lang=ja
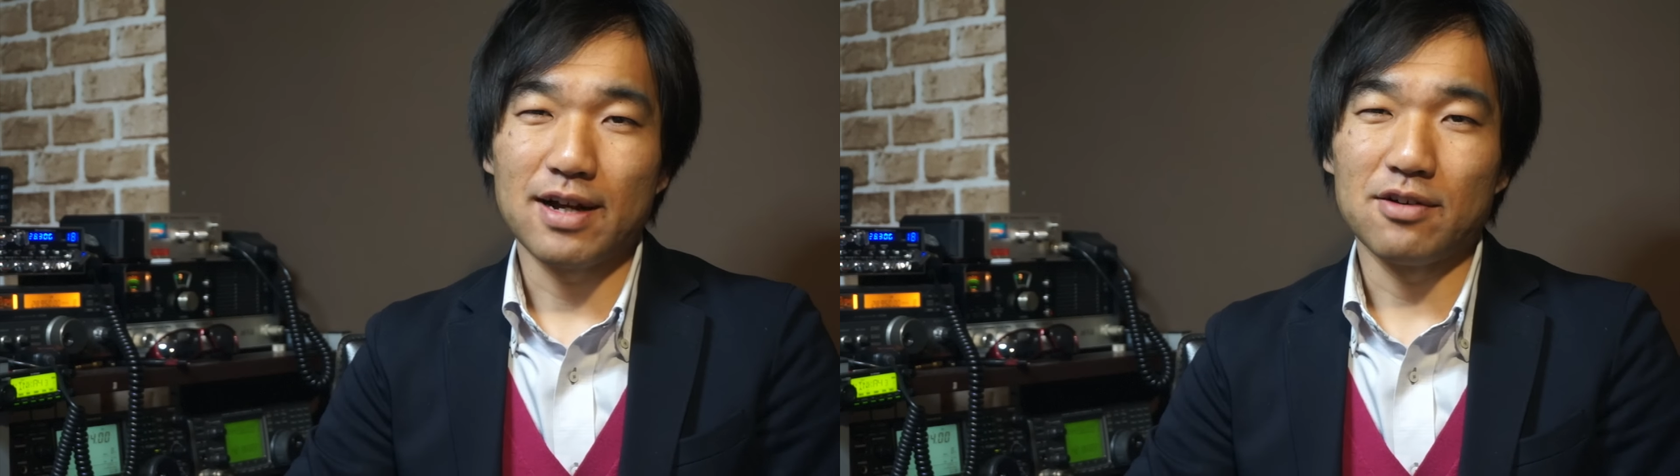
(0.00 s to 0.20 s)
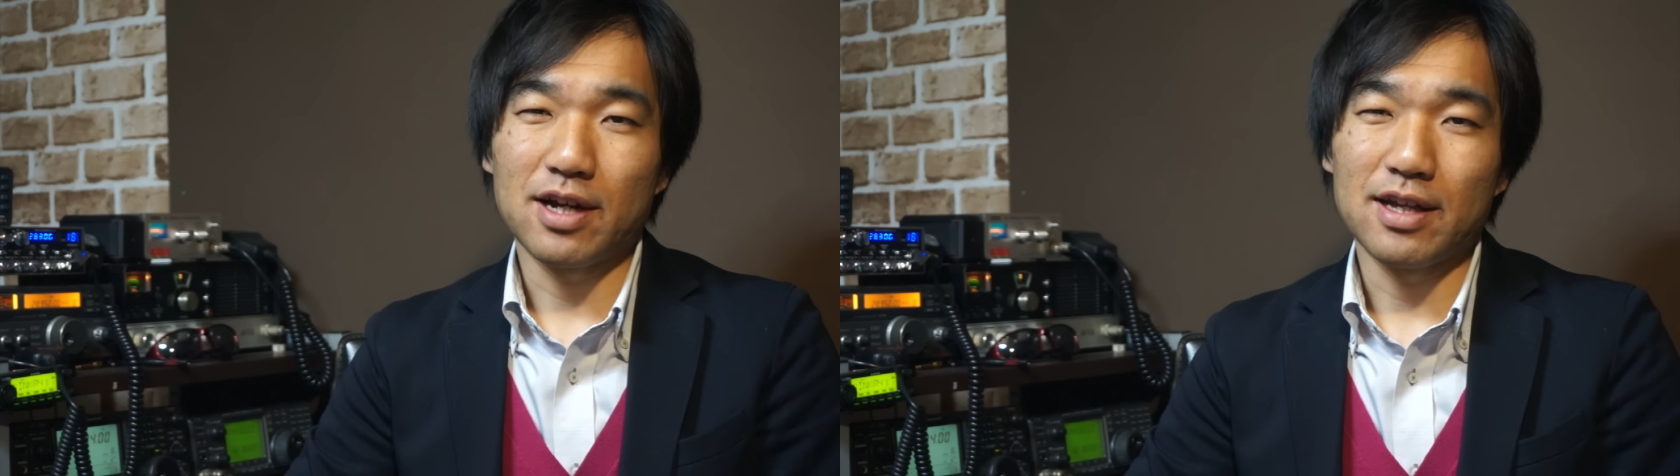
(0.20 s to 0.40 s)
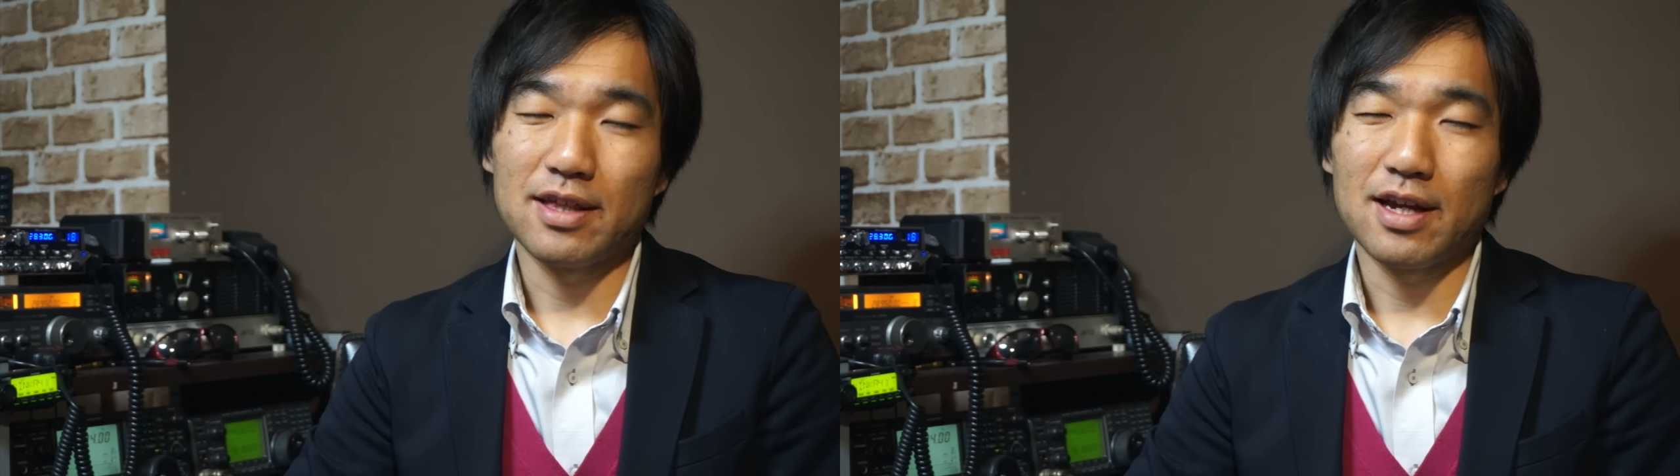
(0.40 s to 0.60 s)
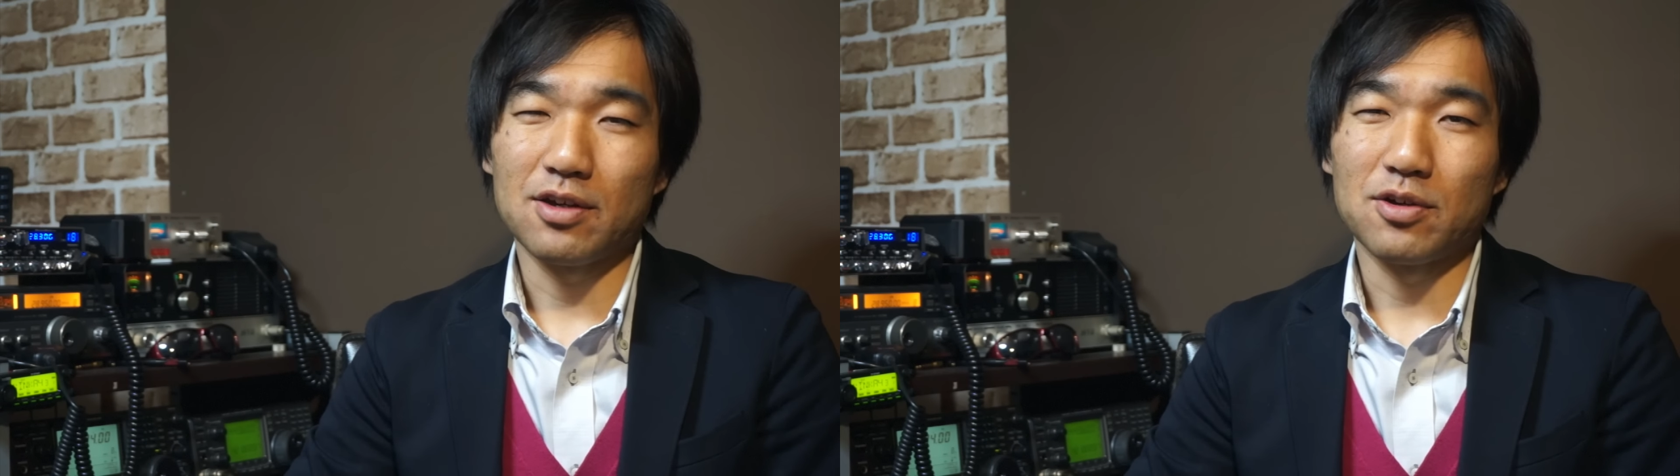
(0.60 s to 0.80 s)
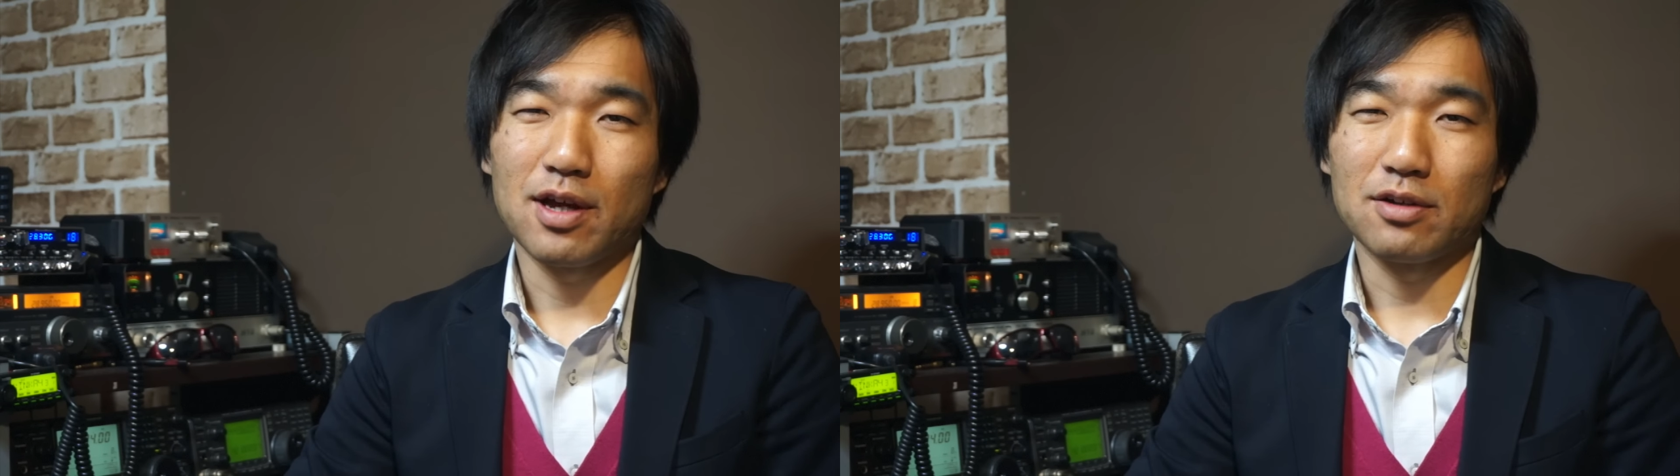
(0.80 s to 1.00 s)
長岡
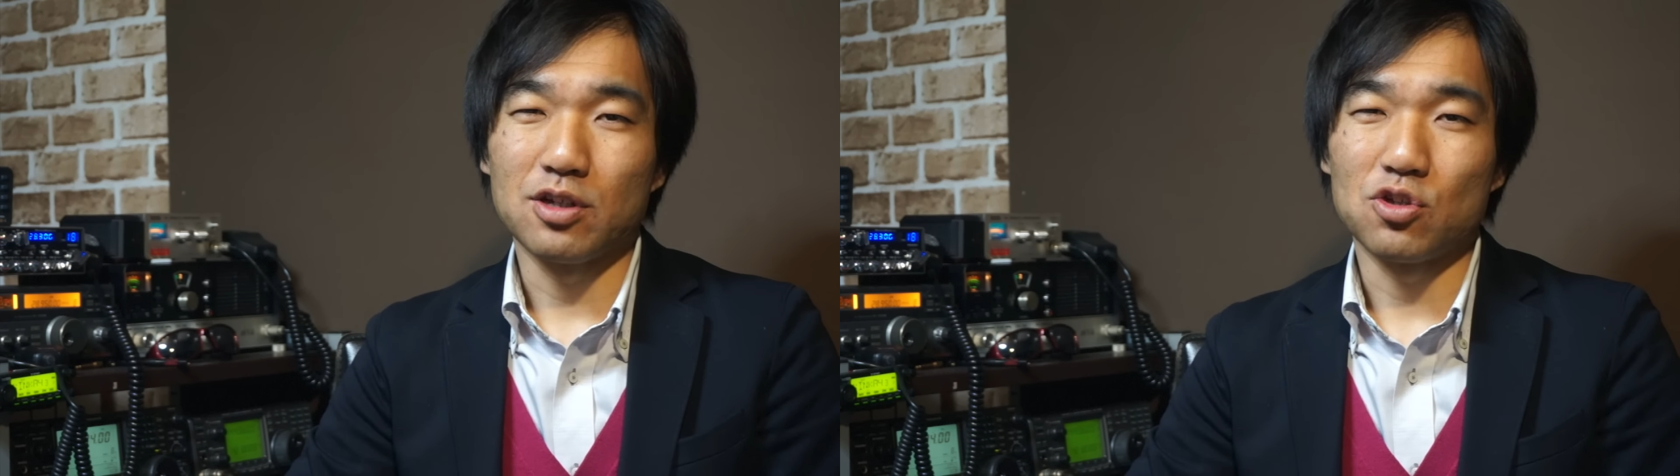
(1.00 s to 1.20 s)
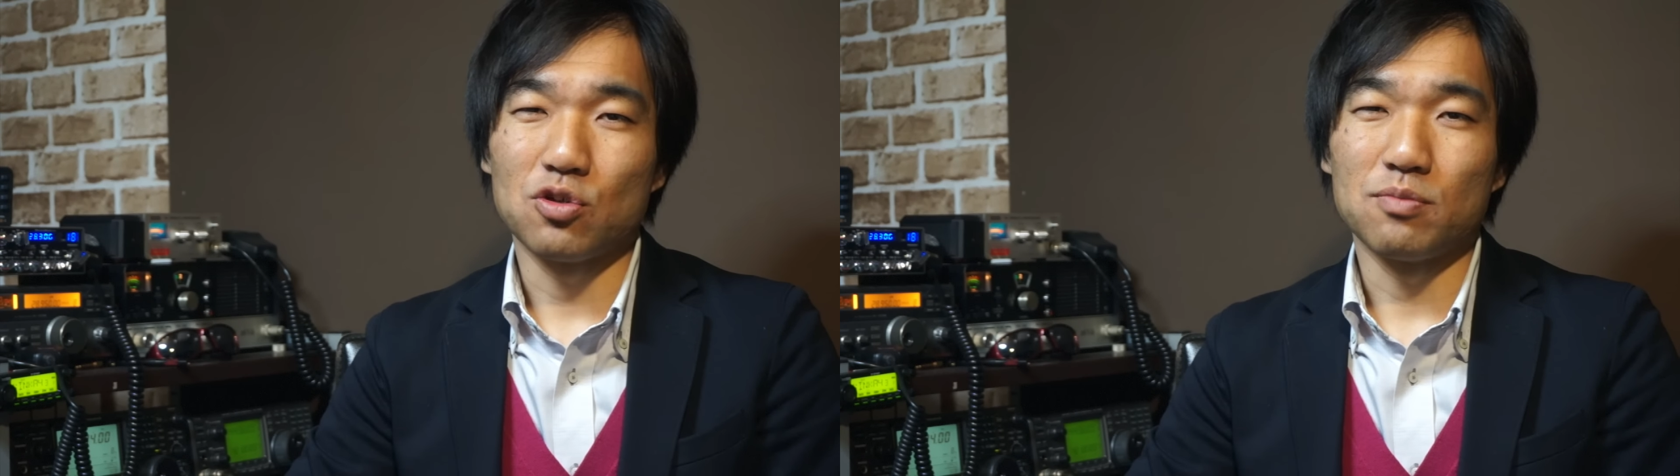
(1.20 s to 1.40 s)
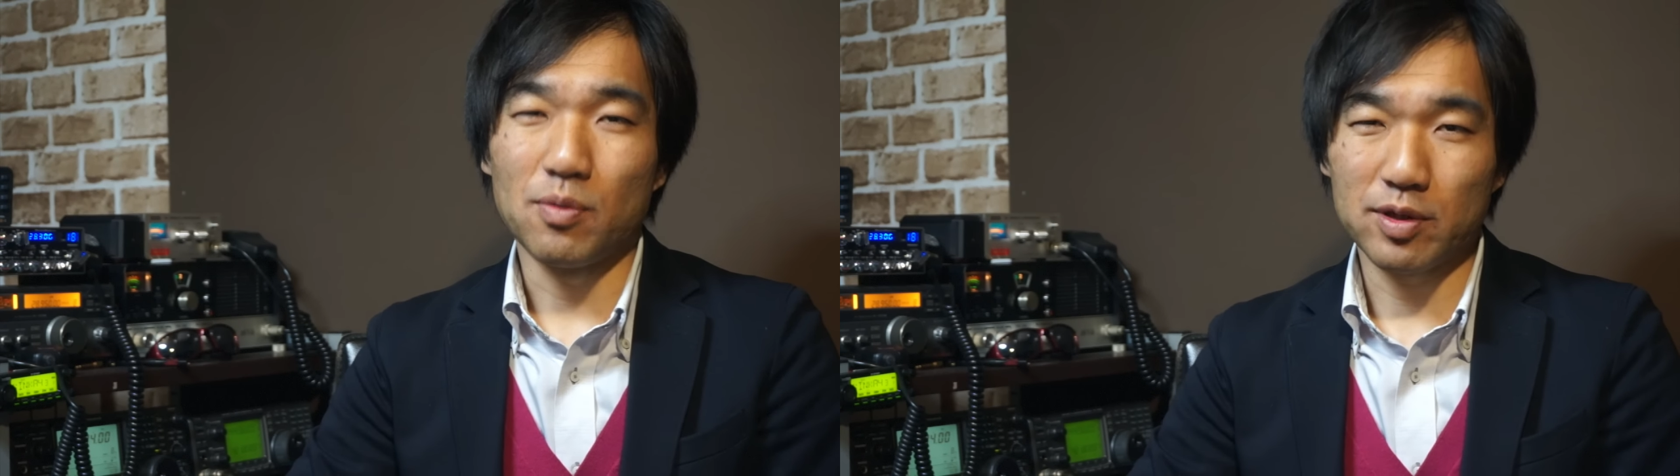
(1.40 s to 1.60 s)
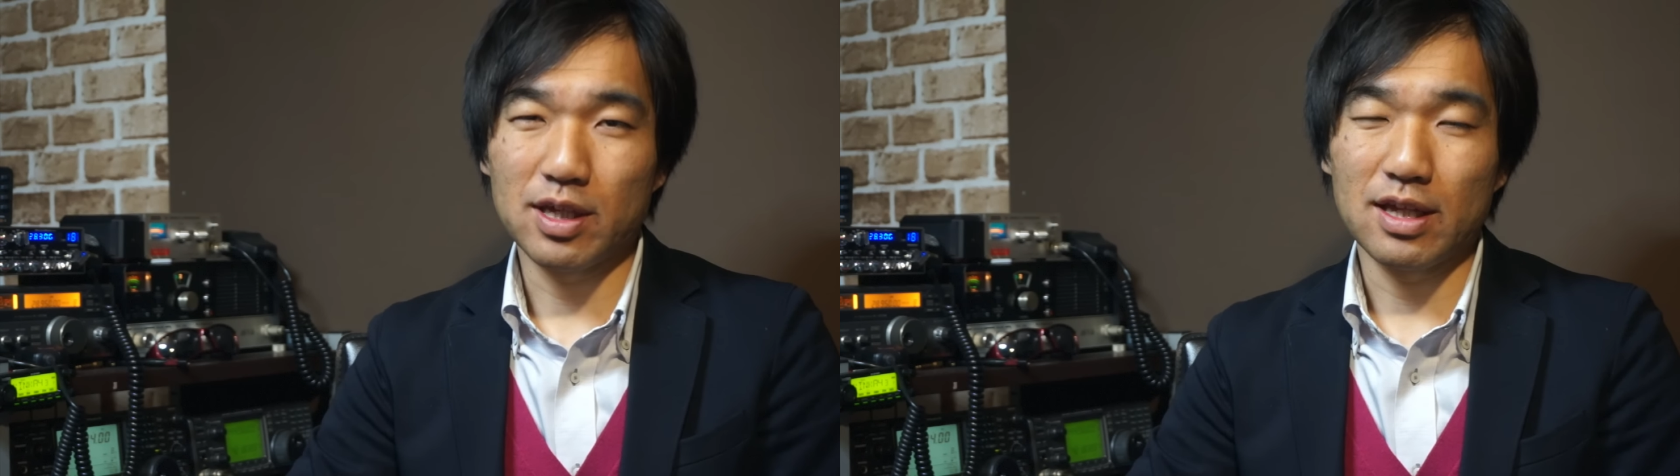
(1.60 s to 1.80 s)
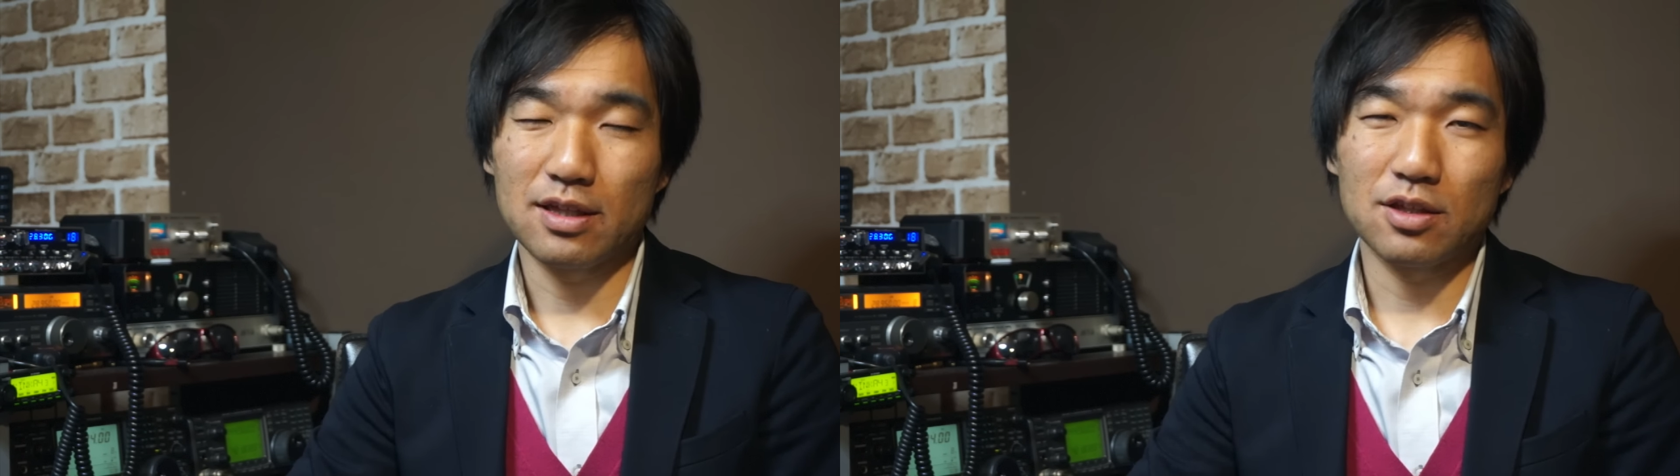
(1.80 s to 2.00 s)
HR420 桃
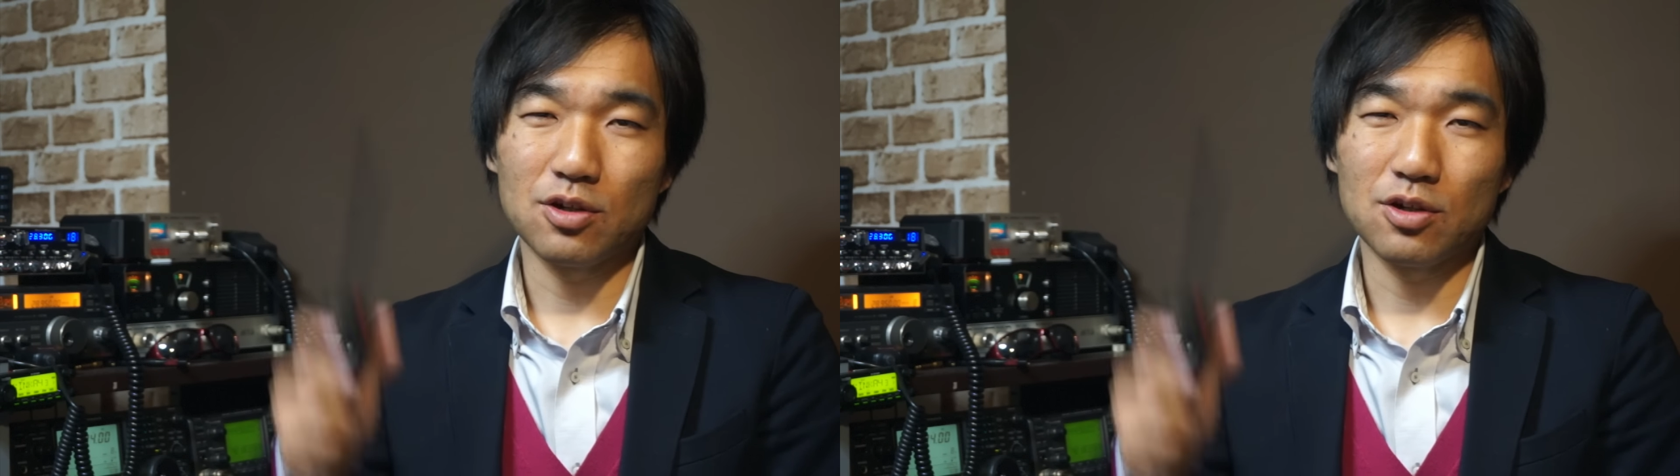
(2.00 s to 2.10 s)
介です。